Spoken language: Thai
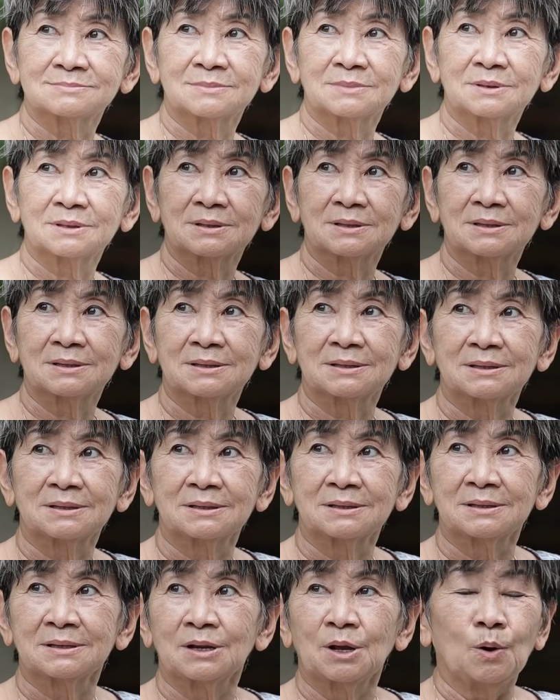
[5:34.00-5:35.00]
หนูสนใจ
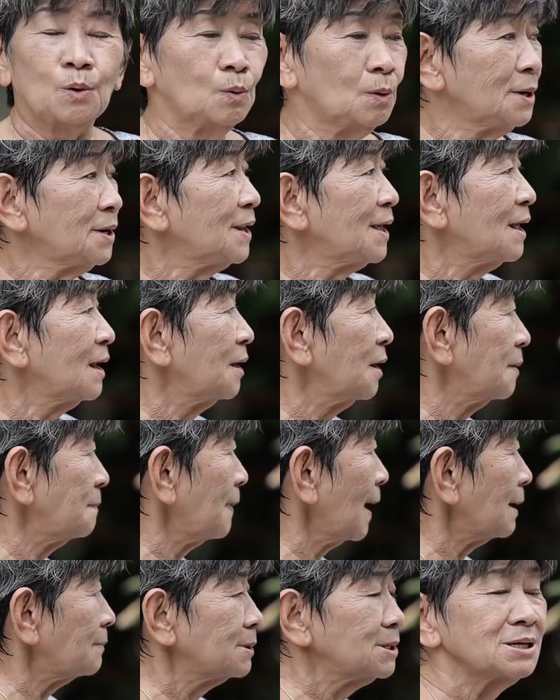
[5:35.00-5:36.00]
ค่ะโอ้ยดีเลย
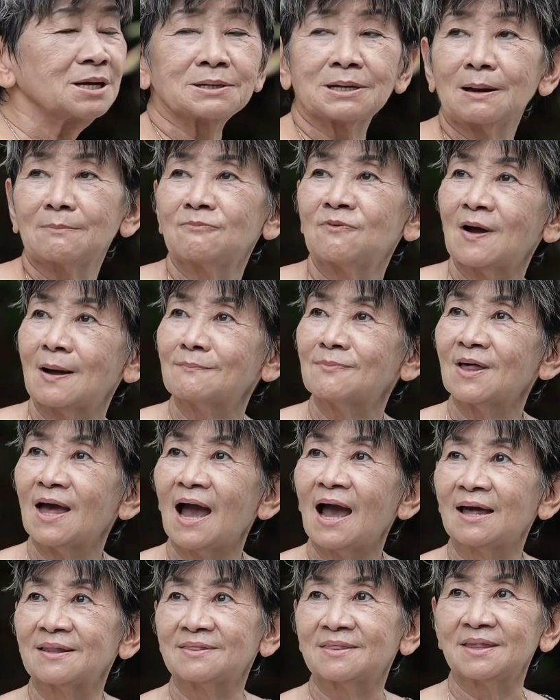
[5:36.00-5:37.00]
ป้าเพิ่งจะทำความสะ
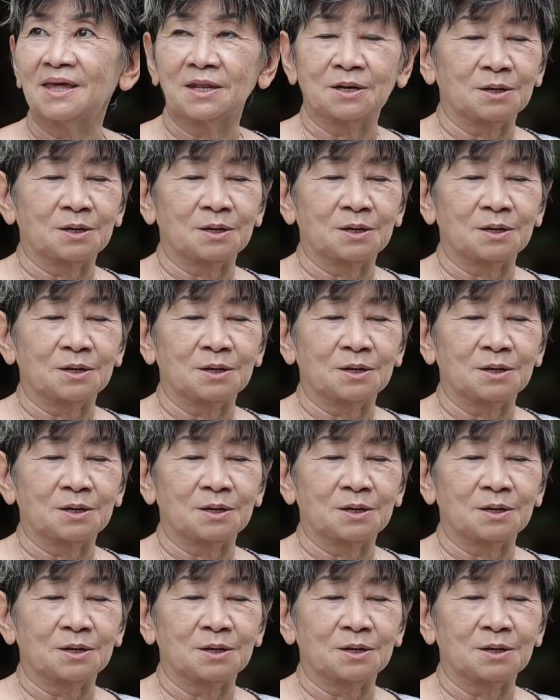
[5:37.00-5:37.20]
อาดเส